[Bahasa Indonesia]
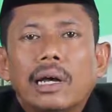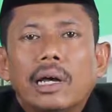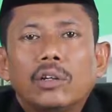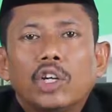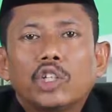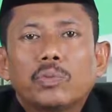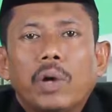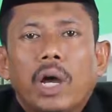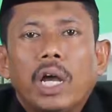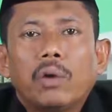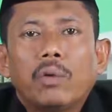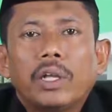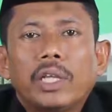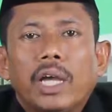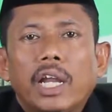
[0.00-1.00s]
Allah
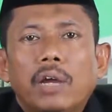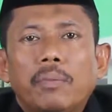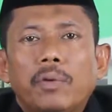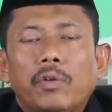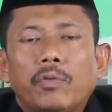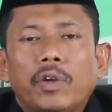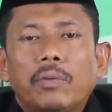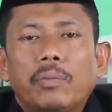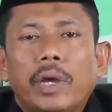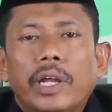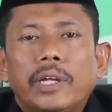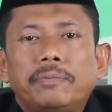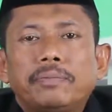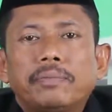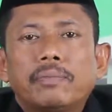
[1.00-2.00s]
Subhanahu wa taala
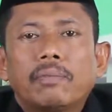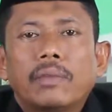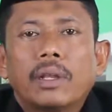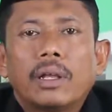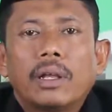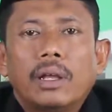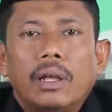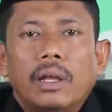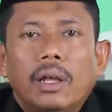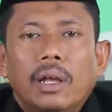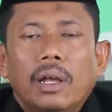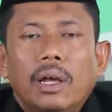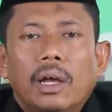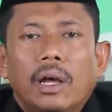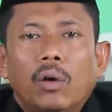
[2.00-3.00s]
berfirman,
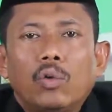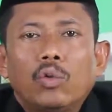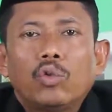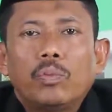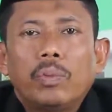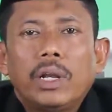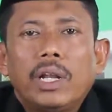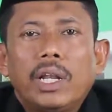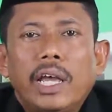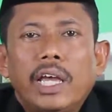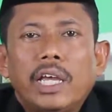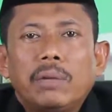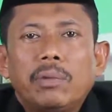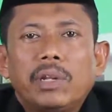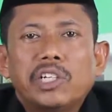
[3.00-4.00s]
A'udzu
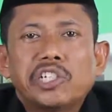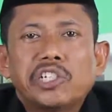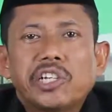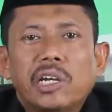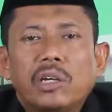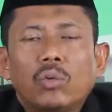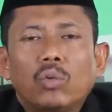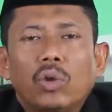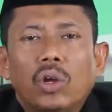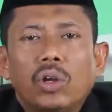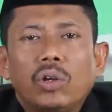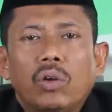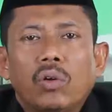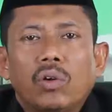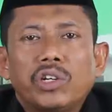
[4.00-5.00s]
billahi
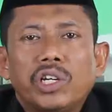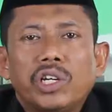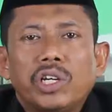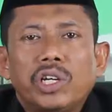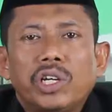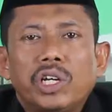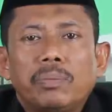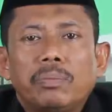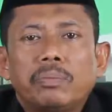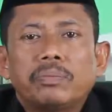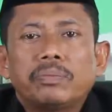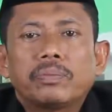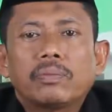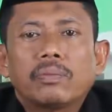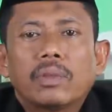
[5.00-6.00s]
minasyaitonir rajim.
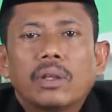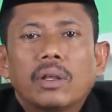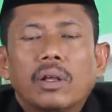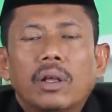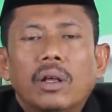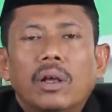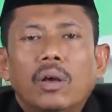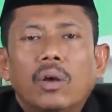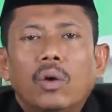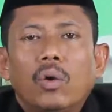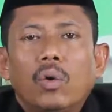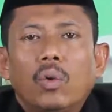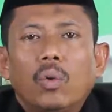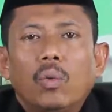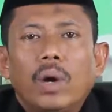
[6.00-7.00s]

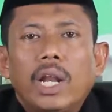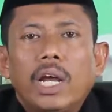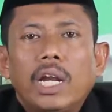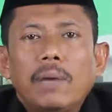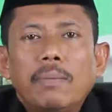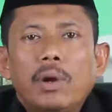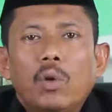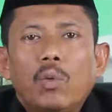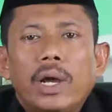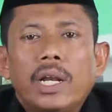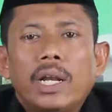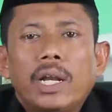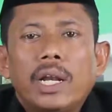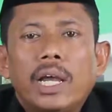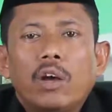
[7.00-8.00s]

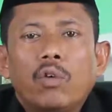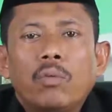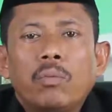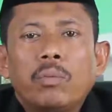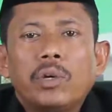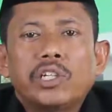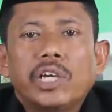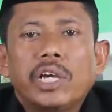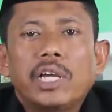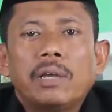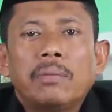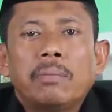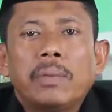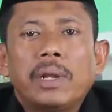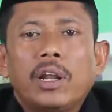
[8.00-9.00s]
وَلَنَبْلُوَنَّكُمْ بِشَيْءٍ
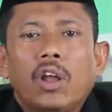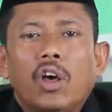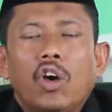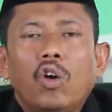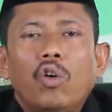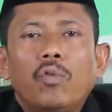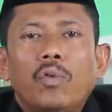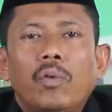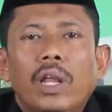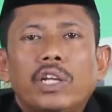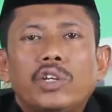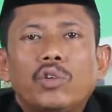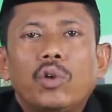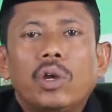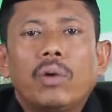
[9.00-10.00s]
مِّنَ الْخَوْفِ
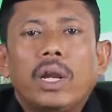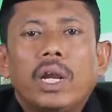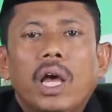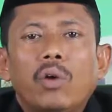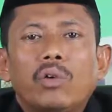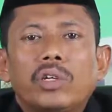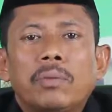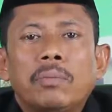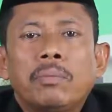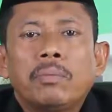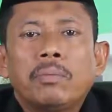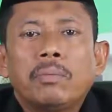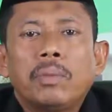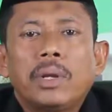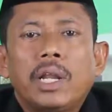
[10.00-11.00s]
وَالْجُوعِ وَنَقْصٍ
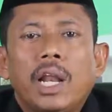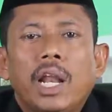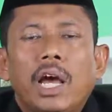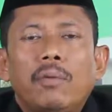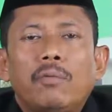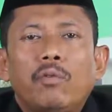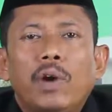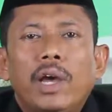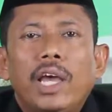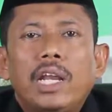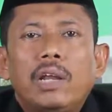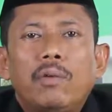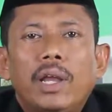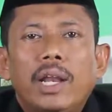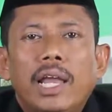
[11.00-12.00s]
مِّنَ الْأَمْوَالِ
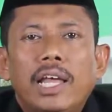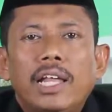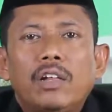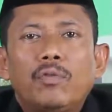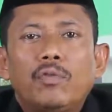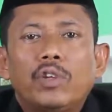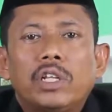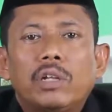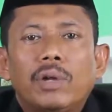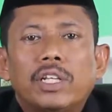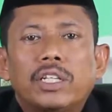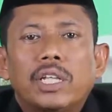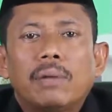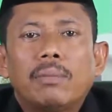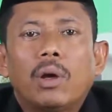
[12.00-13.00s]
وَالْأَنفُسِ
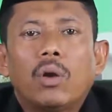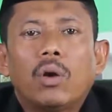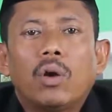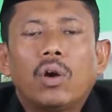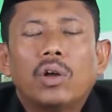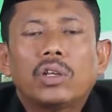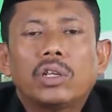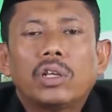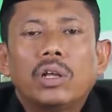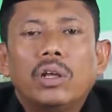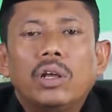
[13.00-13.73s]
وَالثَّمَرَاتِ